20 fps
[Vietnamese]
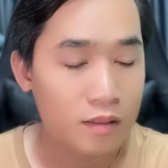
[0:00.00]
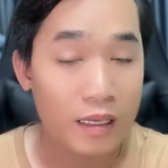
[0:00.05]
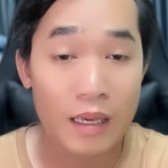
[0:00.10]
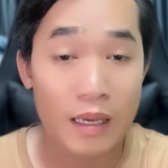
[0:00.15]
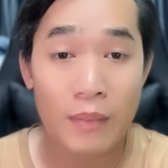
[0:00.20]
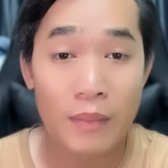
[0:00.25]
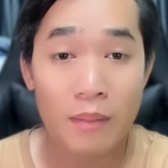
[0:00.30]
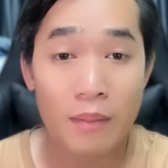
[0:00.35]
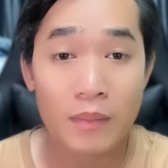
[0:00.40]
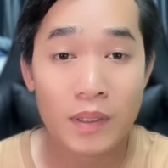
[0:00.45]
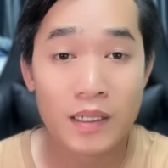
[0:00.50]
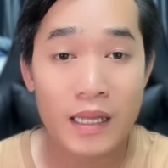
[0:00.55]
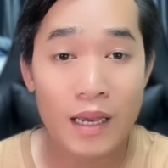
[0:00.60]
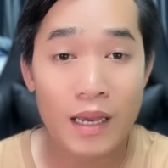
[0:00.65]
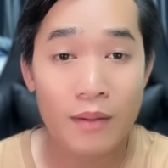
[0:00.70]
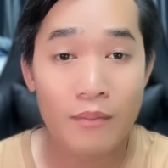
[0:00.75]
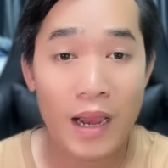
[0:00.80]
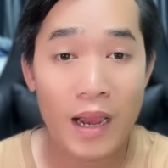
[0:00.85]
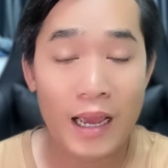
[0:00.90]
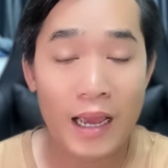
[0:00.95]
ngày 30
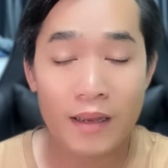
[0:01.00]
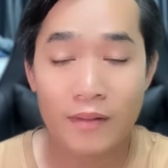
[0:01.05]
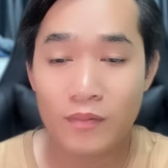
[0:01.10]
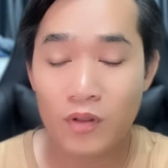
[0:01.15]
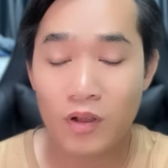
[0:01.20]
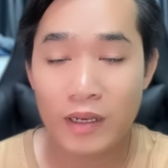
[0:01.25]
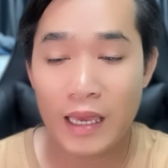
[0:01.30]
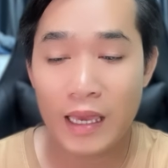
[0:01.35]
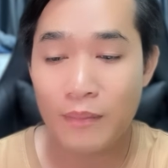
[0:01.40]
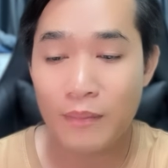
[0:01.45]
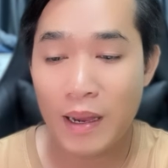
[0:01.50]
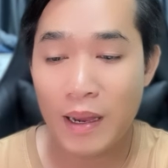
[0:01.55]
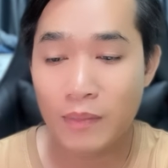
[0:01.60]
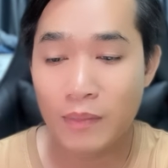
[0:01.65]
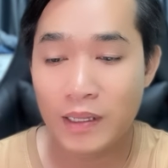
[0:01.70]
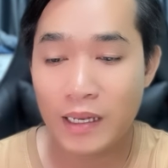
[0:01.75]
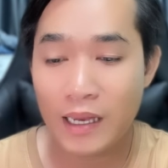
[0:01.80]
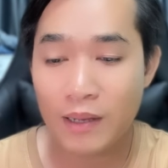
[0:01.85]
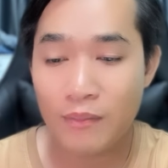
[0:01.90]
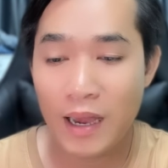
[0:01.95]
tháng 3 đó ngày
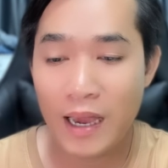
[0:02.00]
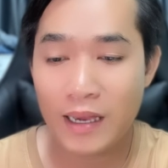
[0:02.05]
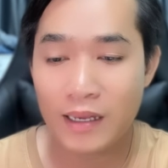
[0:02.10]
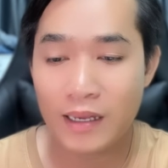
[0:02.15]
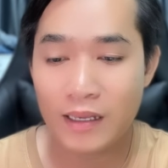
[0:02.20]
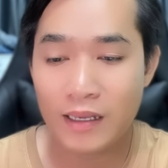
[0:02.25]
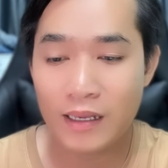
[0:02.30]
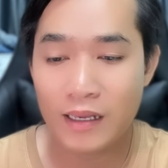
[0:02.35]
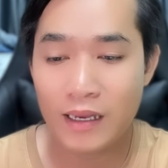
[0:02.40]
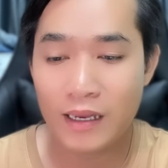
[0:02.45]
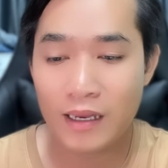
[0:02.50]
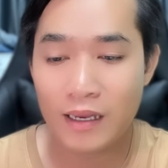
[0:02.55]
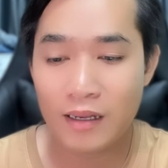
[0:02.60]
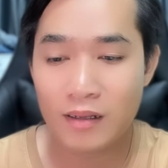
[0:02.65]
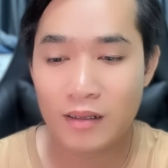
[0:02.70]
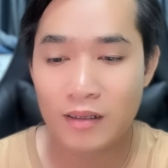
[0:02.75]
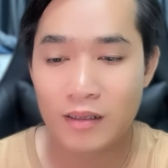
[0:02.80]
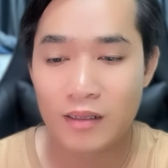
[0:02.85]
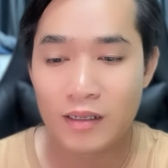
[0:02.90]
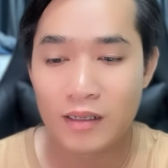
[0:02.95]
30 tháng 3 thì
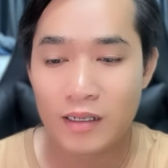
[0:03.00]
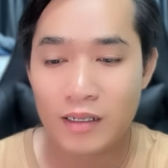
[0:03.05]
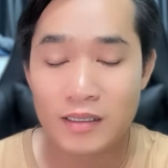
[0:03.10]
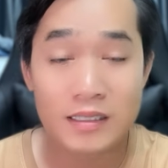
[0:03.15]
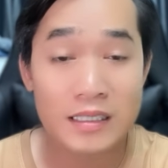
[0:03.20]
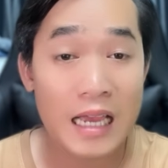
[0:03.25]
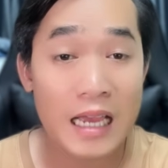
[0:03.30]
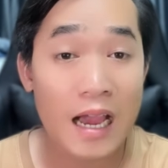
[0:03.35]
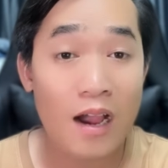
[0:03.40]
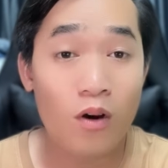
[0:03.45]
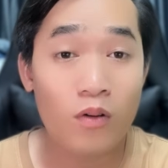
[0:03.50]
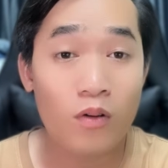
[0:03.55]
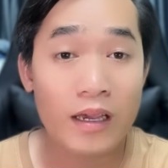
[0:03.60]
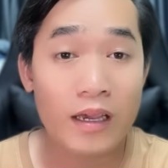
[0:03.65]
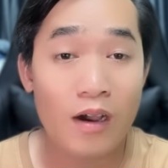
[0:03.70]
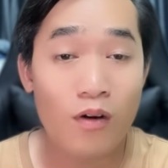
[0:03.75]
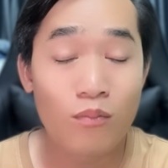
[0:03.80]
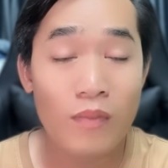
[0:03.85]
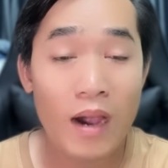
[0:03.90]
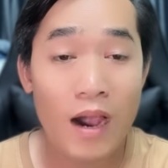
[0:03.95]
à, sau cái
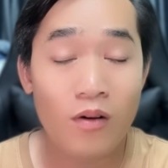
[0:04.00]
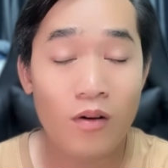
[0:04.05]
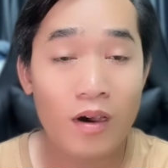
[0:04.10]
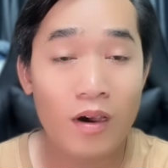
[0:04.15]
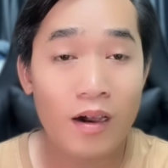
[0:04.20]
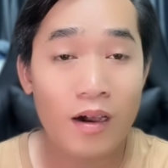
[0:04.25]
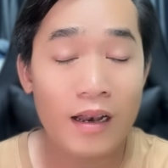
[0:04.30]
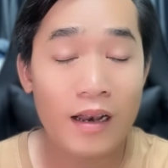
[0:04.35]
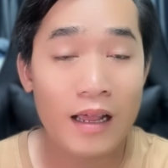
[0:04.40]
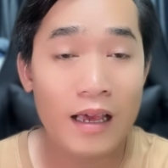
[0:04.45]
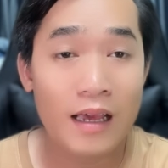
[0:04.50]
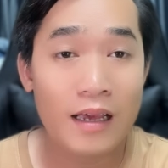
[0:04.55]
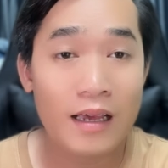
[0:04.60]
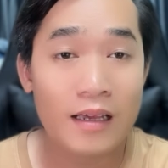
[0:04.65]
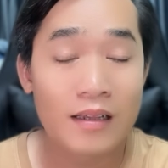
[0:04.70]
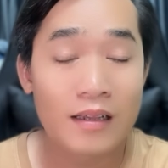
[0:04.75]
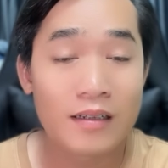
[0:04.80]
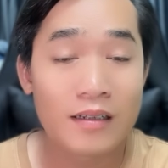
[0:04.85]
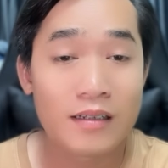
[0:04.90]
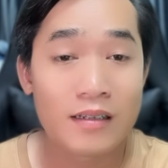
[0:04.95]
thông báo đó
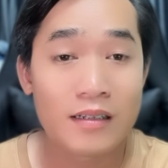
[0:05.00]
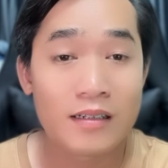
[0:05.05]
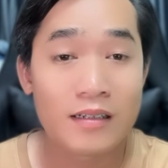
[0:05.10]
là